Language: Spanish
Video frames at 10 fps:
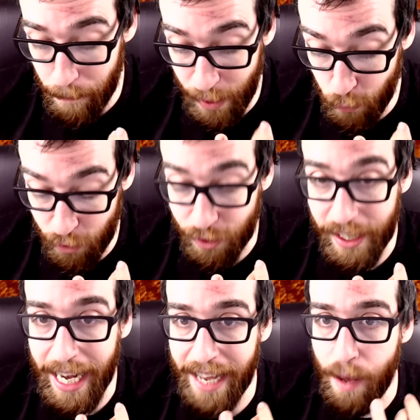
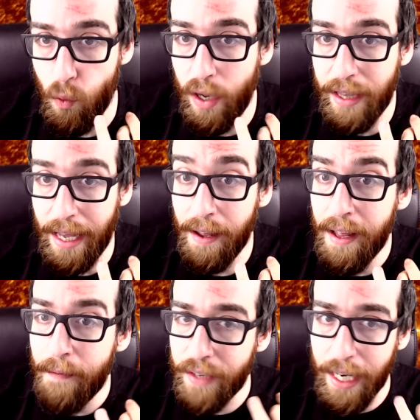minutos de cada vuelta
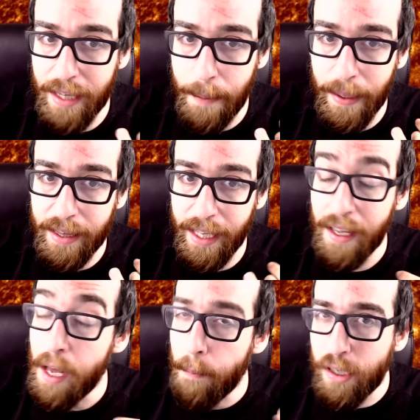
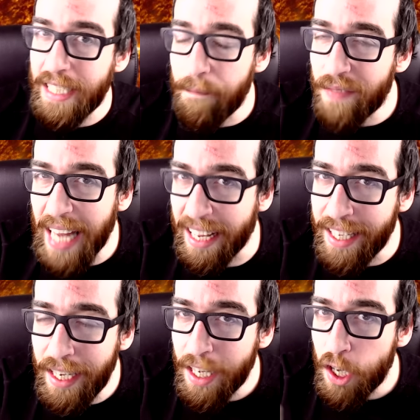directamente, pues
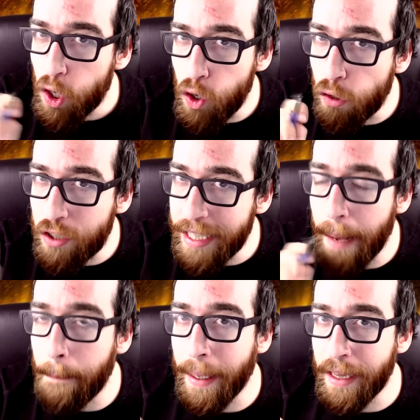allí no
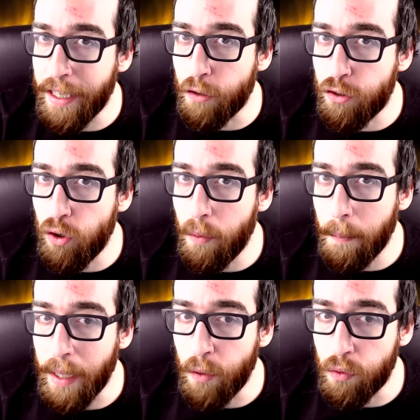sean 28
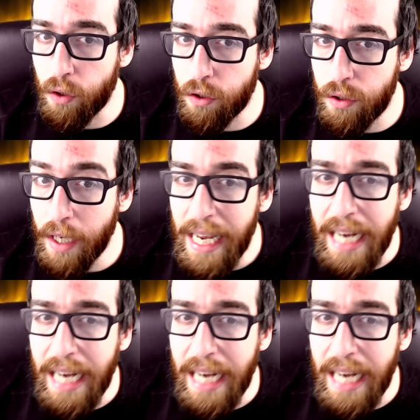minutos.